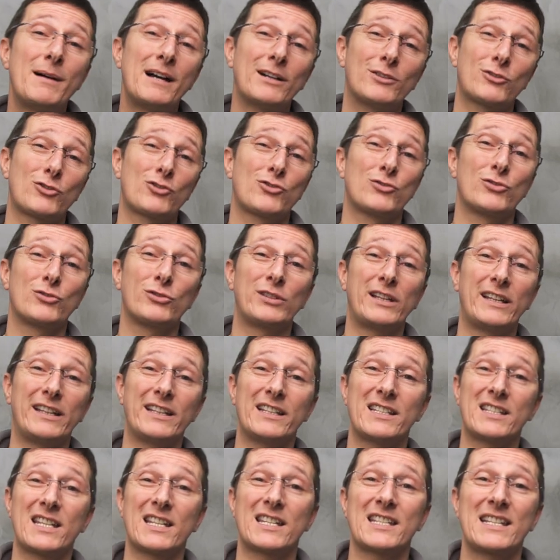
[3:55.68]
macro sono
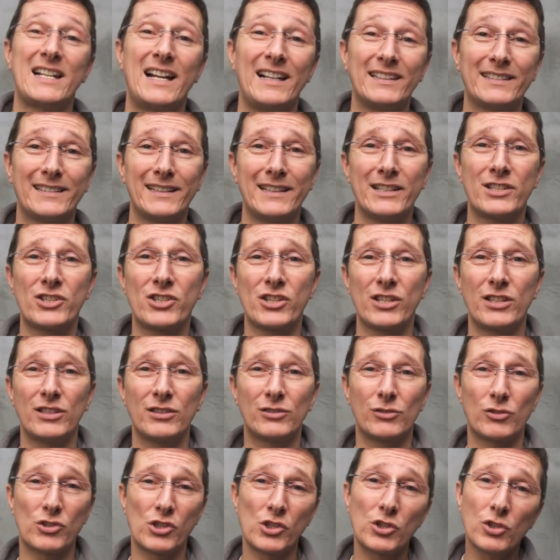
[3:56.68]
dai 60 ai
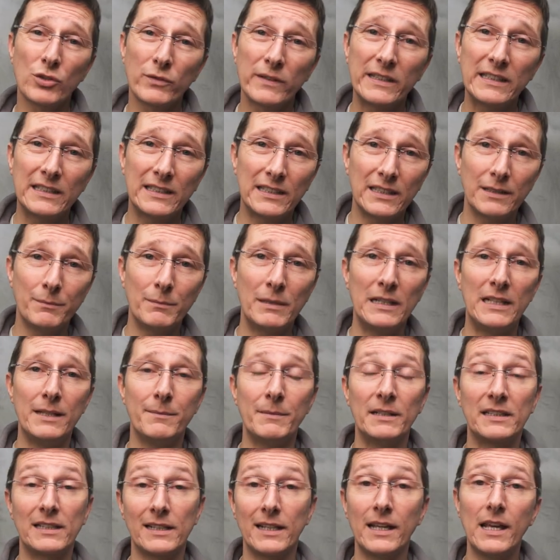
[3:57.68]
100, 120
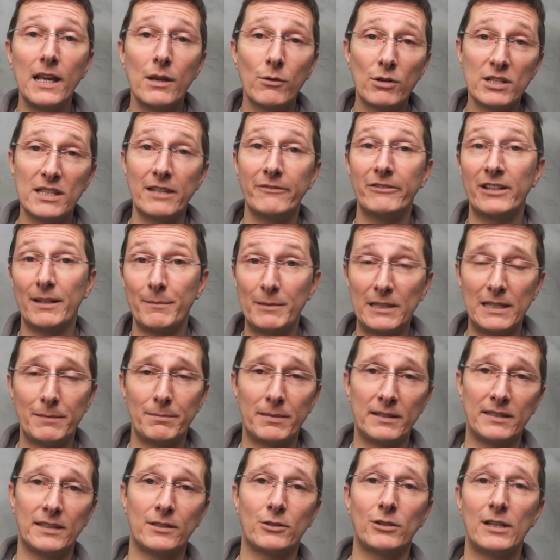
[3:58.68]
mm. Questa è veramente
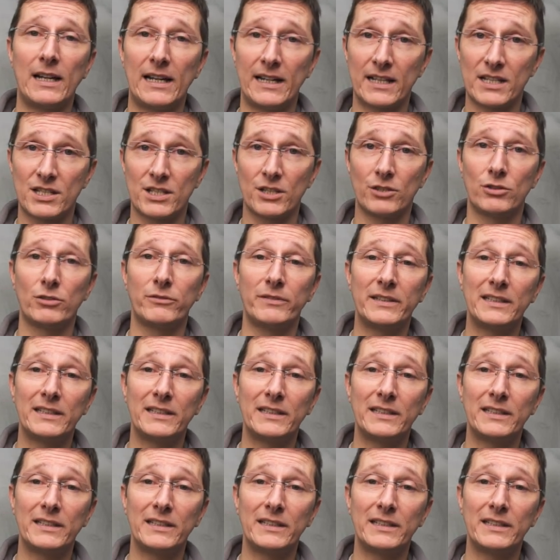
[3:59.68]
particolare essendo